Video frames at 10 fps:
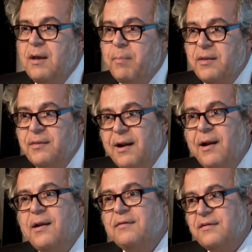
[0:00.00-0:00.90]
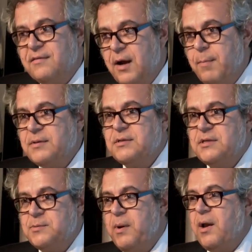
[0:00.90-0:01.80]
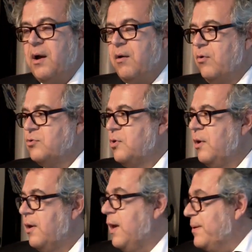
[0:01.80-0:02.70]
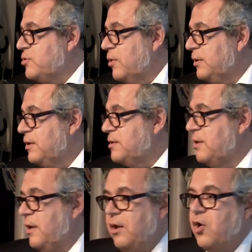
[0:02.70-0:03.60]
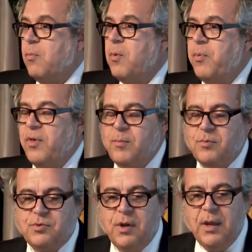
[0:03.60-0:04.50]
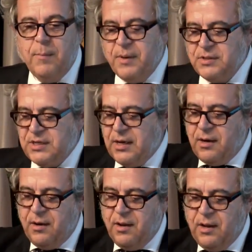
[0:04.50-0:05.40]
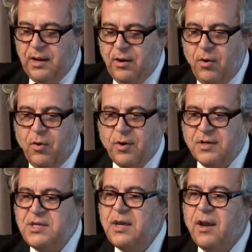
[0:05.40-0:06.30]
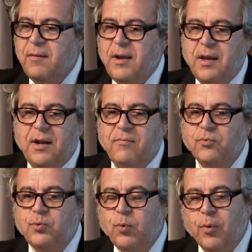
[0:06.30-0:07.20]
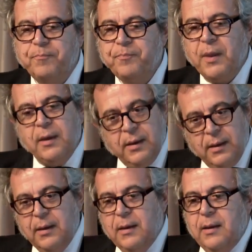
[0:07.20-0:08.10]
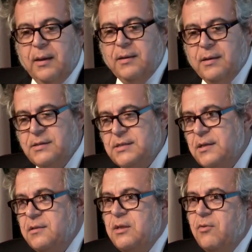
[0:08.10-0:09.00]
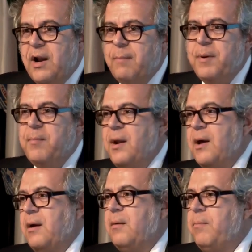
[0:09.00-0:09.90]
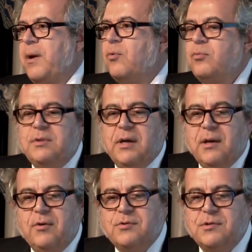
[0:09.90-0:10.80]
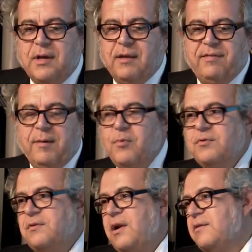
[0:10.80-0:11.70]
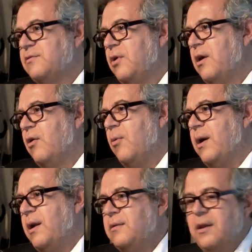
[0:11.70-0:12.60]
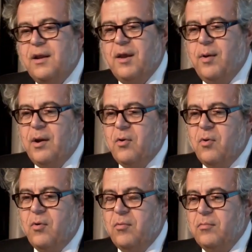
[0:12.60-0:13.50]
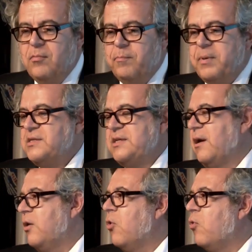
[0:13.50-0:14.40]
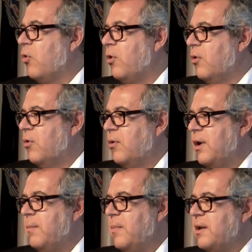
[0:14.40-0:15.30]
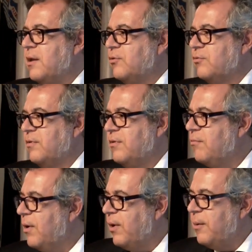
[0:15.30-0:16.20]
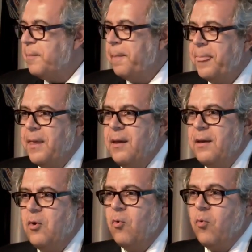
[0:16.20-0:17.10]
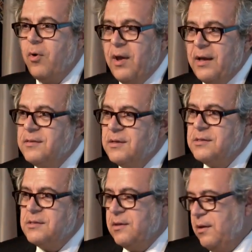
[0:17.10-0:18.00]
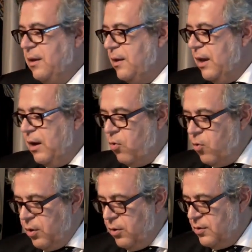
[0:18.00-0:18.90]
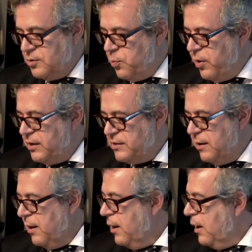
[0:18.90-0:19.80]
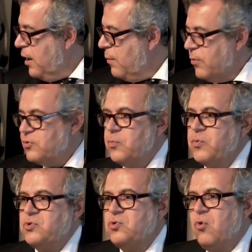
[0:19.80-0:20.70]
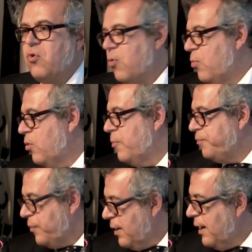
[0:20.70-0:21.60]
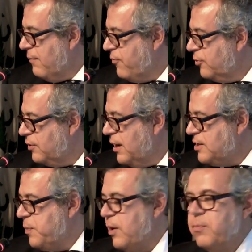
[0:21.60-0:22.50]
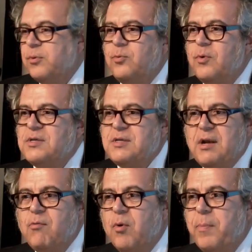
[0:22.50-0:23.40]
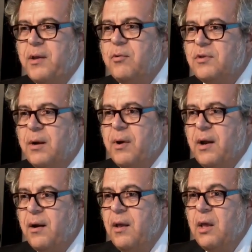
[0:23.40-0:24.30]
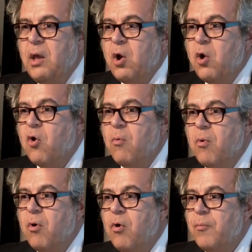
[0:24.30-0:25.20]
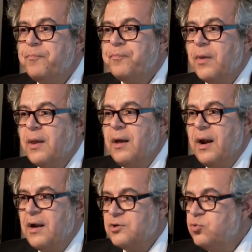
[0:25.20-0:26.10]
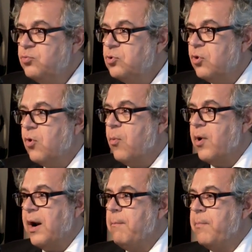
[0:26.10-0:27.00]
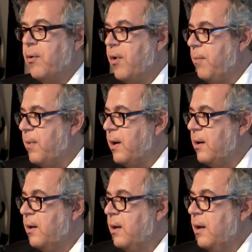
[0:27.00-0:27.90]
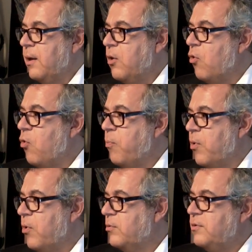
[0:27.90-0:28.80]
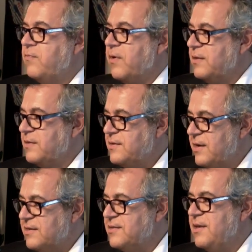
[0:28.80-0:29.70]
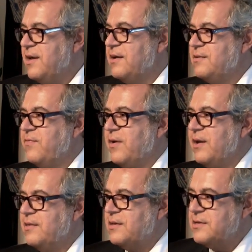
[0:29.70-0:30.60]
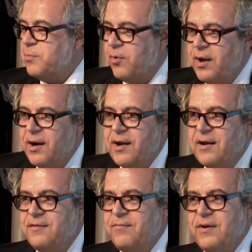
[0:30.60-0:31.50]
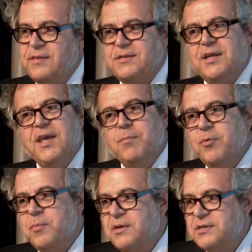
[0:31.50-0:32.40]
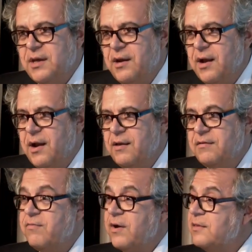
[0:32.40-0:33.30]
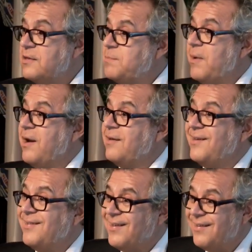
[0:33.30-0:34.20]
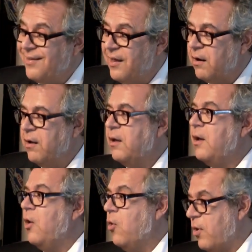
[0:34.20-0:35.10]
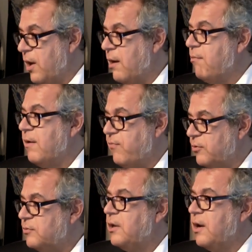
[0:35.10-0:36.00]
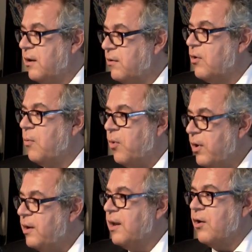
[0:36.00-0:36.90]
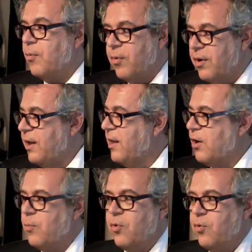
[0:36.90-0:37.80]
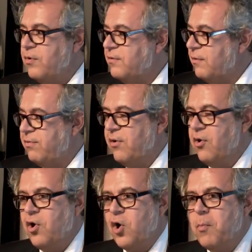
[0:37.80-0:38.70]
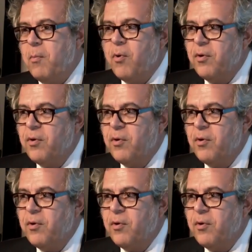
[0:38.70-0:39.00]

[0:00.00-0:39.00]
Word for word: Y aprender a leer esas capas es explicarnos qué pasó antes y cómo podemos pensar en lo que sigue en el futuro. Y en ese sentido, la primera pregunta que nos hacemos desde la historia global tiene que ver con pensar qué ocurrió en 1519, qué ocurría antes y qué ha ocurrido después, y por supuesto cómo la frontera hispano-portuguesa en Europa y ultramar como gran asunto, como gran problema que ocupó diferentes dinastías, diferentes monarcas, diferentes equipos ministeriales, diferentes maneras de entender lo que era una frontera, como línea, como raya, como jurisdicción, como